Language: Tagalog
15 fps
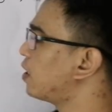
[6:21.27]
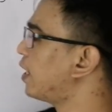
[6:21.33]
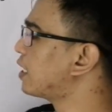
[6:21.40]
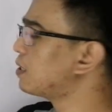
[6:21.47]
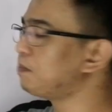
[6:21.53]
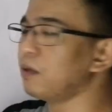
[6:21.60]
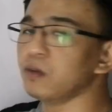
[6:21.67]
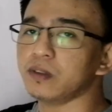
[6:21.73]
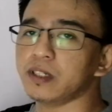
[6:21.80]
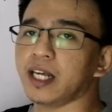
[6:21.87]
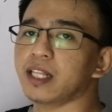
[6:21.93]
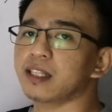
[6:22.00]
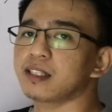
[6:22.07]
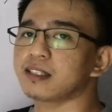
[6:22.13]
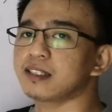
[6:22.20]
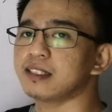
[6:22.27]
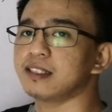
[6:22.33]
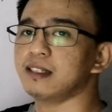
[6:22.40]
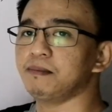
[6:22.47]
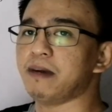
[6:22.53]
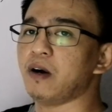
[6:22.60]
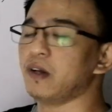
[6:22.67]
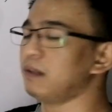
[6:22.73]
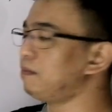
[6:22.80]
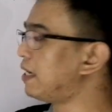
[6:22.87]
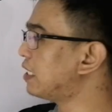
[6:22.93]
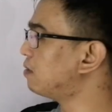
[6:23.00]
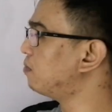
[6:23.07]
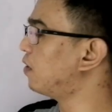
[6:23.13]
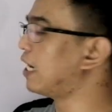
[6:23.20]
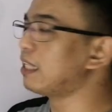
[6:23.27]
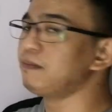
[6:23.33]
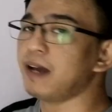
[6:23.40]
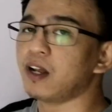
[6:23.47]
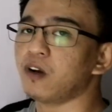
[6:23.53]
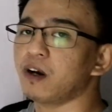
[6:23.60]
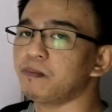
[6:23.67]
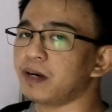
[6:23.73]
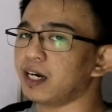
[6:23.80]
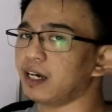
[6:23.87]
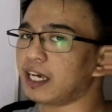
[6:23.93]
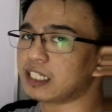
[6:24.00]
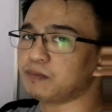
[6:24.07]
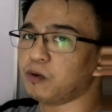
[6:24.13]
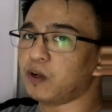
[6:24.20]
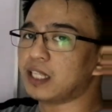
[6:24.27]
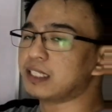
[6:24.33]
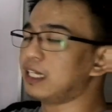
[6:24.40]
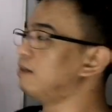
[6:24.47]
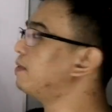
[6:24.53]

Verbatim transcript: kang exponents ng bawat base mo at meron ka pang exponents sa